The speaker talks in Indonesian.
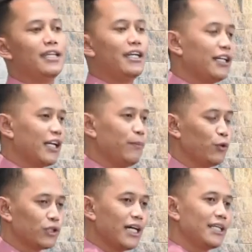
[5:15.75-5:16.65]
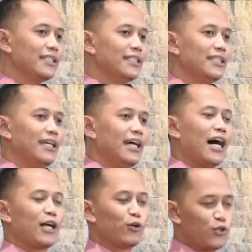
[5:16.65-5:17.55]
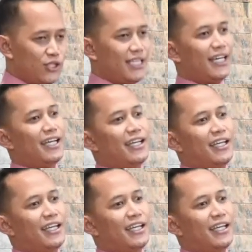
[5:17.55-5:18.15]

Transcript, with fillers: jadi keributan. Harusnya